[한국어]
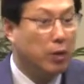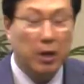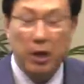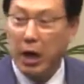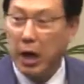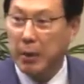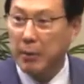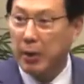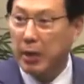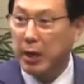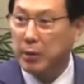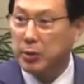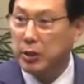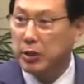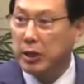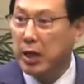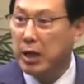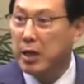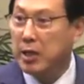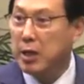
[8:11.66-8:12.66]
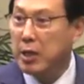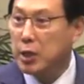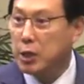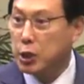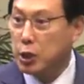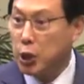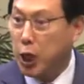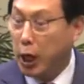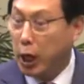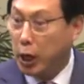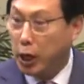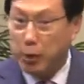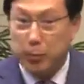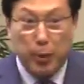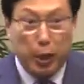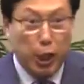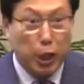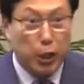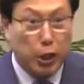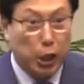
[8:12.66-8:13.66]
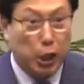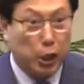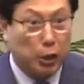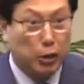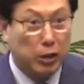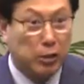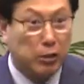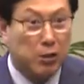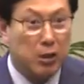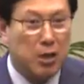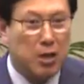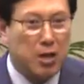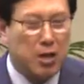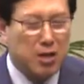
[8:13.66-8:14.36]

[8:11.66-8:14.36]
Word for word: 아멘 합시다 세계를 먹여 살렸던